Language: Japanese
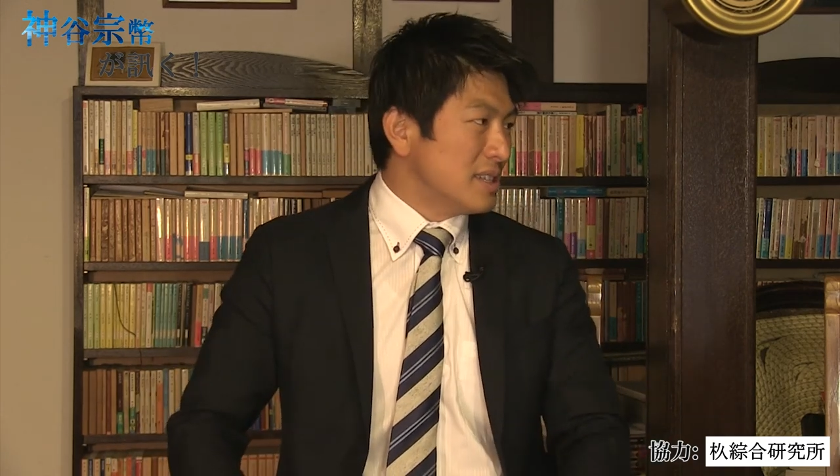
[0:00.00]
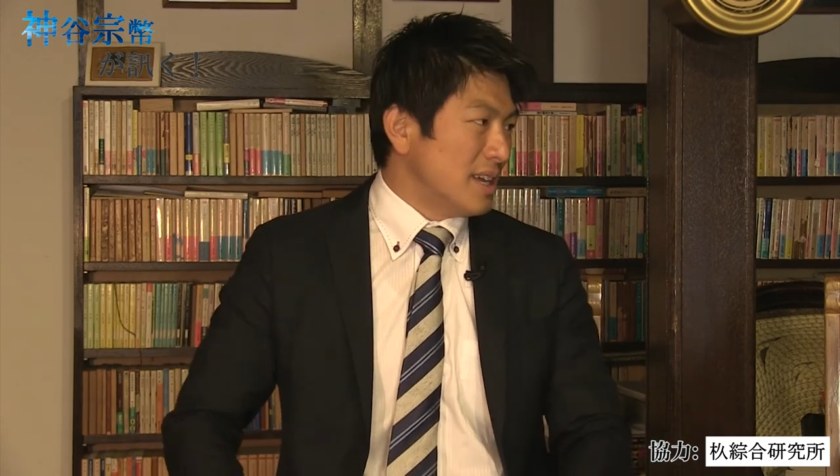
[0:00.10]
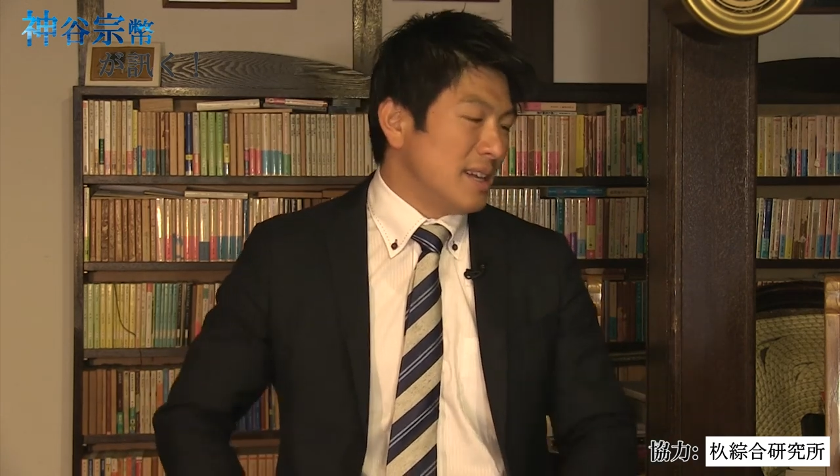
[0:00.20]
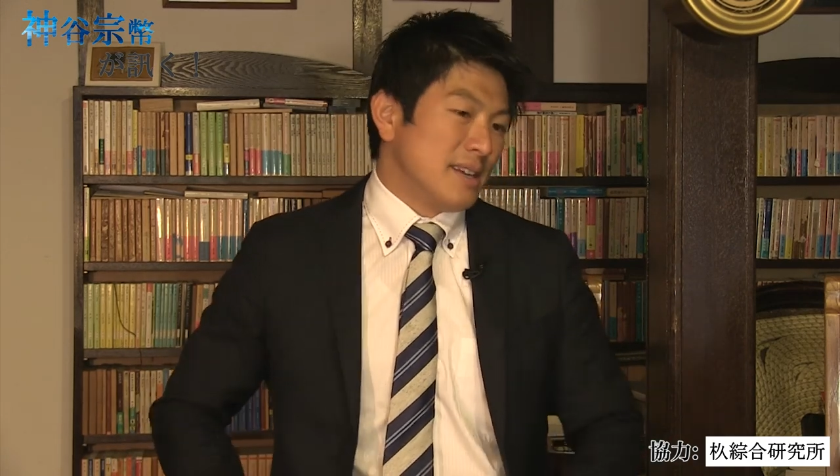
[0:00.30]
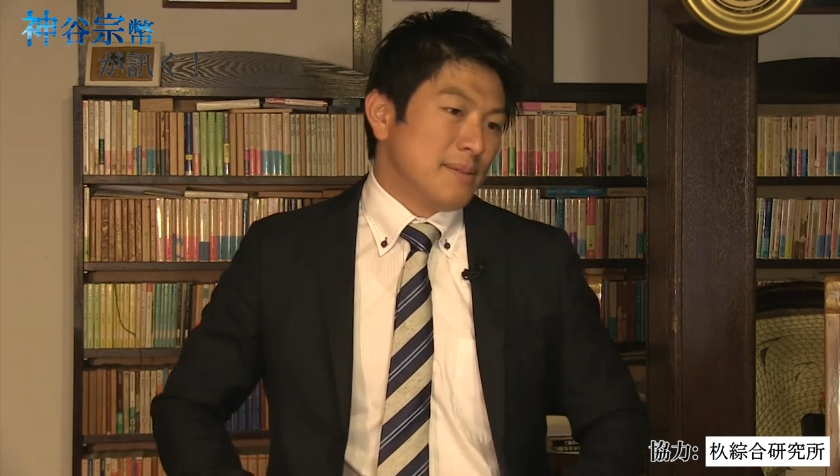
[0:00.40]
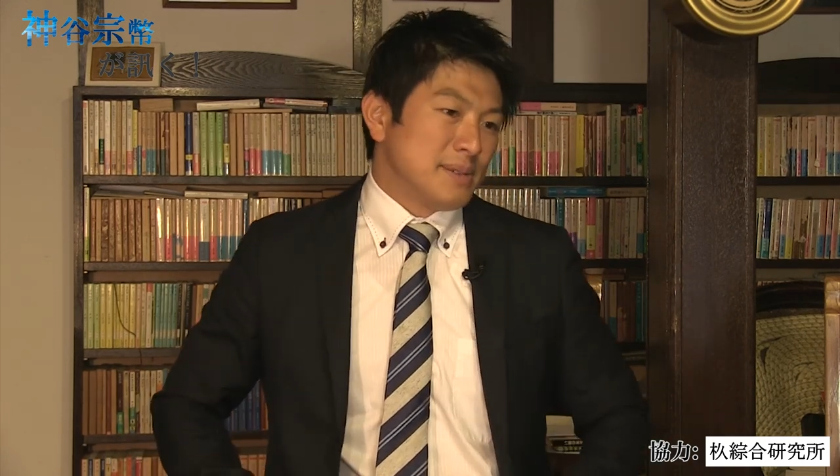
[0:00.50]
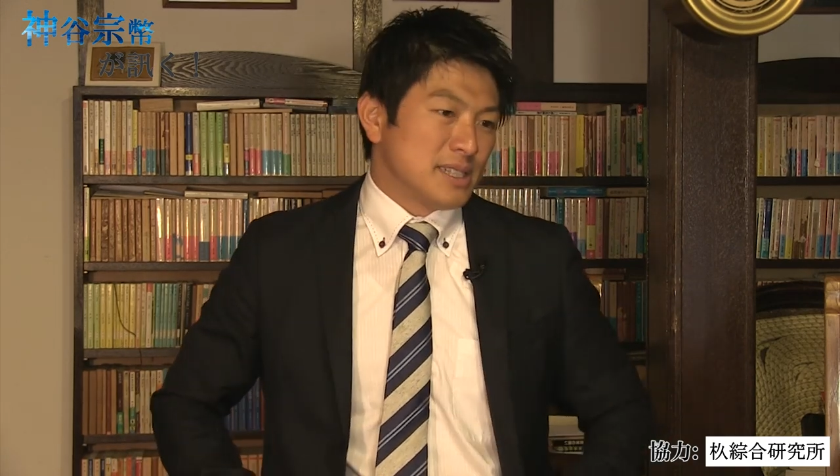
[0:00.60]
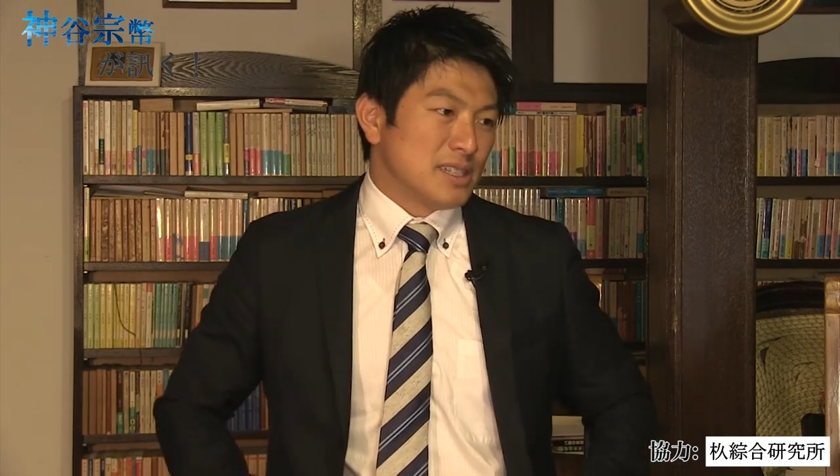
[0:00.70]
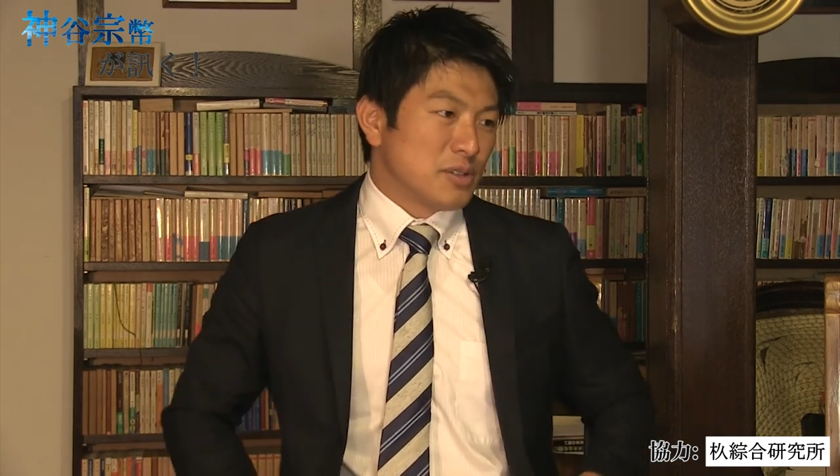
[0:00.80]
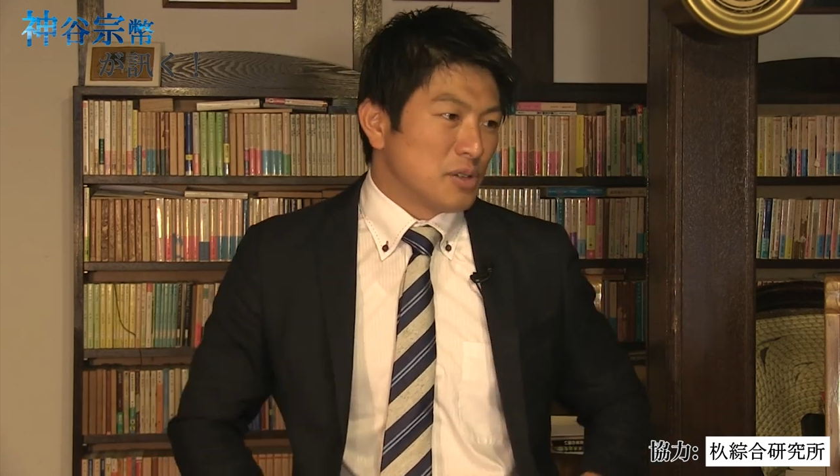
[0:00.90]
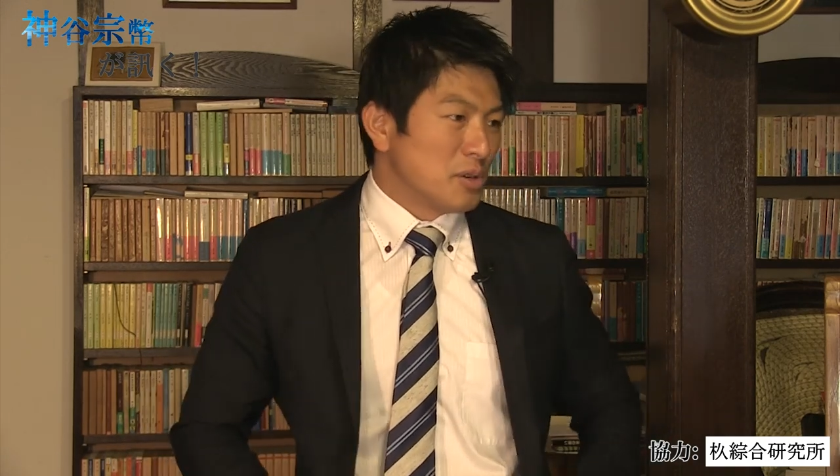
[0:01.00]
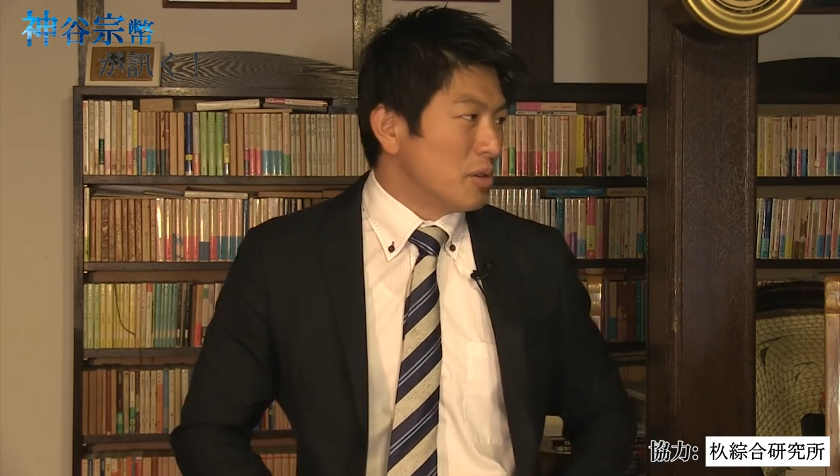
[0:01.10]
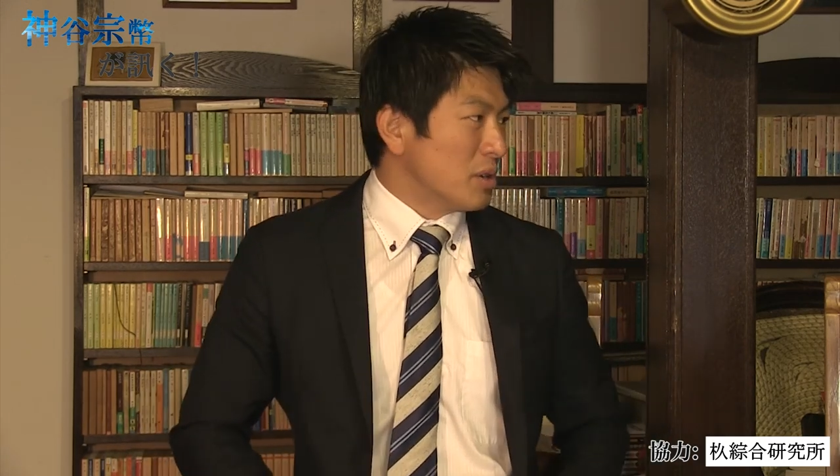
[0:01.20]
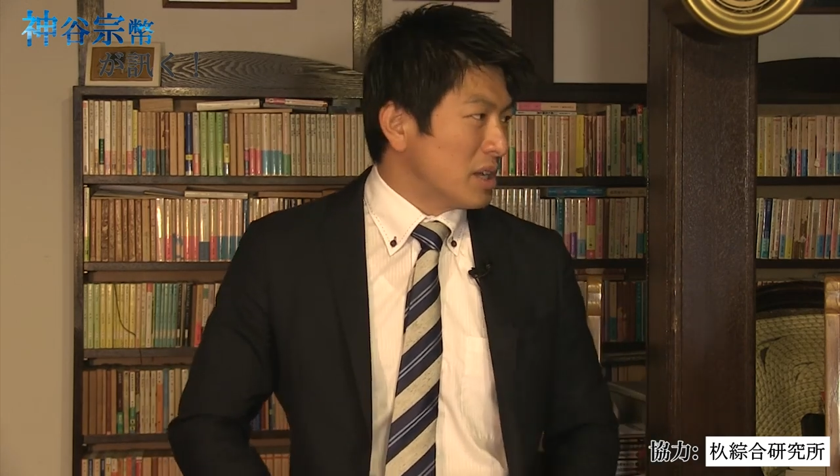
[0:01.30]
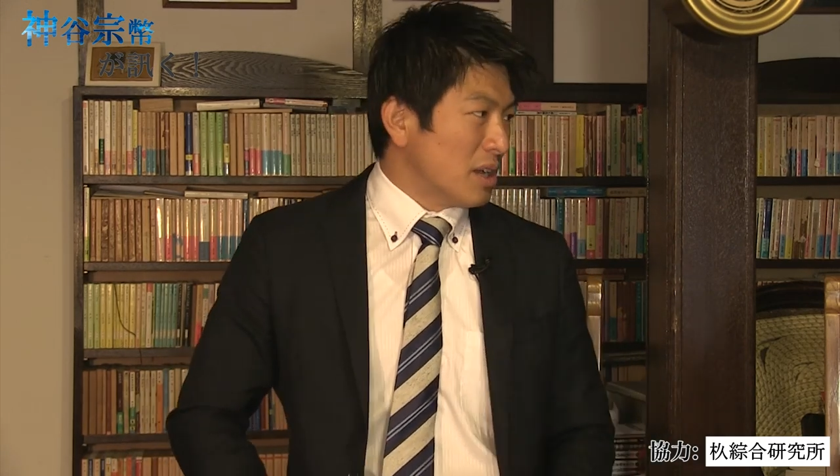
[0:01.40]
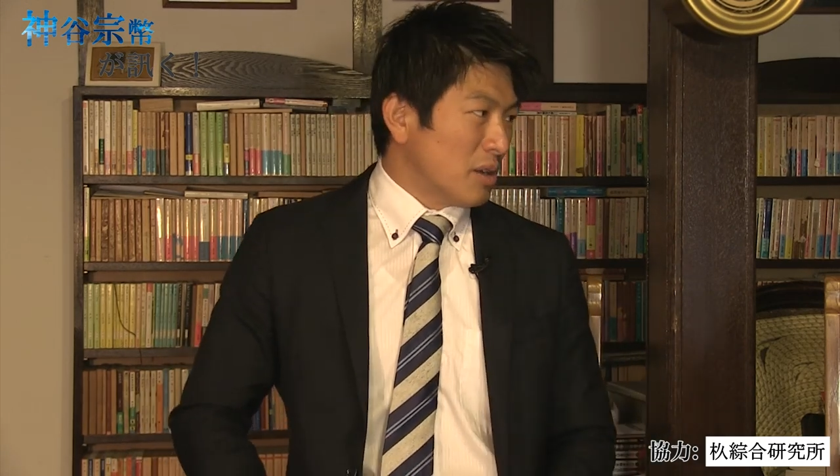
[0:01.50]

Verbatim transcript: て、えー、先生といろいろ意見